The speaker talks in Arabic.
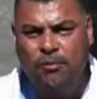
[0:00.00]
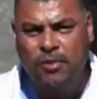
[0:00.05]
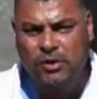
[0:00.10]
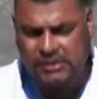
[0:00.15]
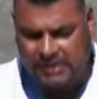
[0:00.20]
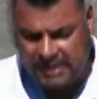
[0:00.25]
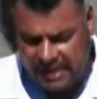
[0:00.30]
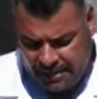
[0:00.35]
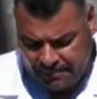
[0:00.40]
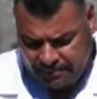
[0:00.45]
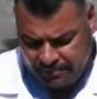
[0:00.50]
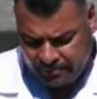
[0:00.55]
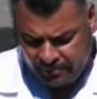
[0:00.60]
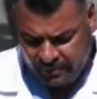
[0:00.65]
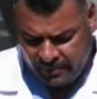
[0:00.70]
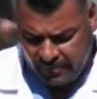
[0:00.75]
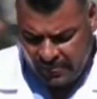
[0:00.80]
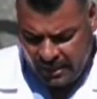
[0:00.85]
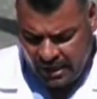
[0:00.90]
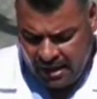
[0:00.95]
مسلم
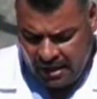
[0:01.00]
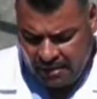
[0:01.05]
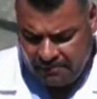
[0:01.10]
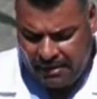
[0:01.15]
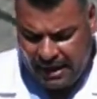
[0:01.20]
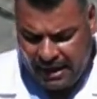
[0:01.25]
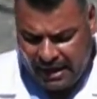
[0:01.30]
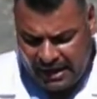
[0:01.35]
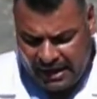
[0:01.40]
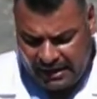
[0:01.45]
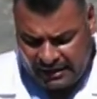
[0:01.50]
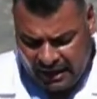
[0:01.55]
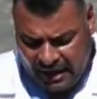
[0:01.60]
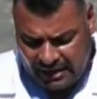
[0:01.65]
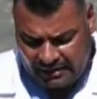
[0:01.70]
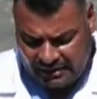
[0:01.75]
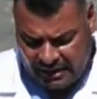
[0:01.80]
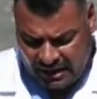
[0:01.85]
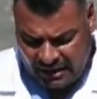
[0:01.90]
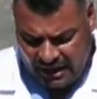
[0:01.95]
بلغت
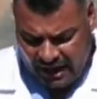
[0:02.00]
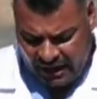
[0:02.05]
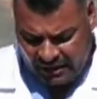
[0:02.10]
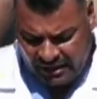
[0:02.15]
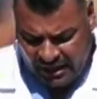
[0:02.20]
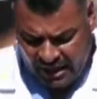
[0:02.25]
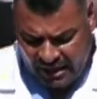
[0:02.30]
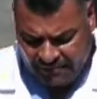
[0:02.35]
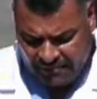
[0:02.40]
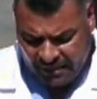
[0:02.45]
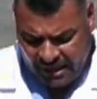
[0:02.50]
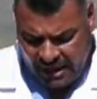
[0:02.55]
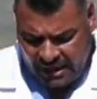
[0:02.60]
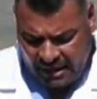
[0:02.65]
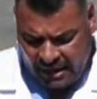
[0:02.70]
حتى اللحظة